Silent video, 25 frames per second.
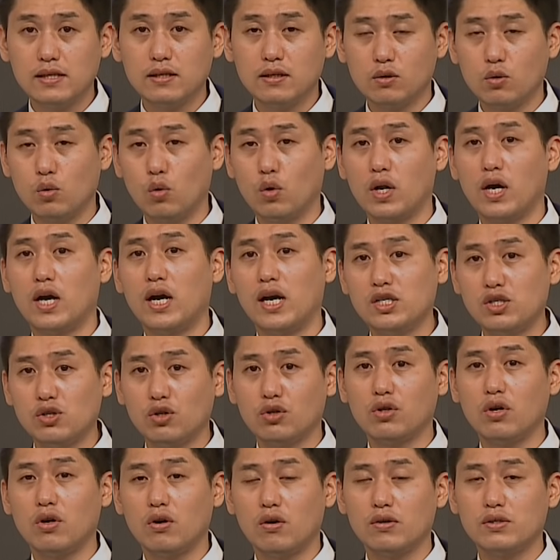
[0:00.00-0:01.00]
고라가
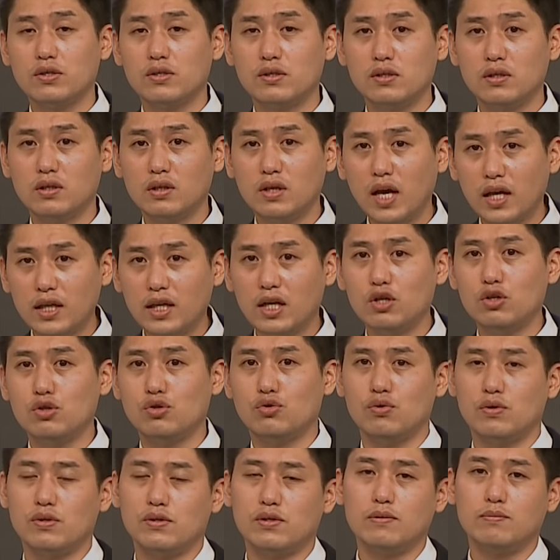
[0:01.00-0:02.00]
잊었던 것을 깨달을
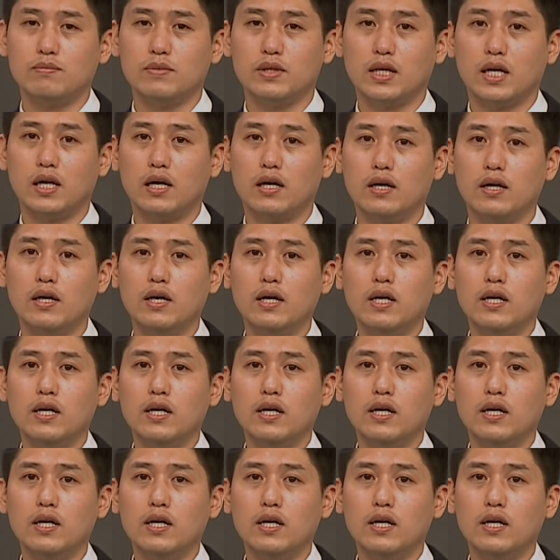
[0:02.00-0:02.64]
수 있습니다.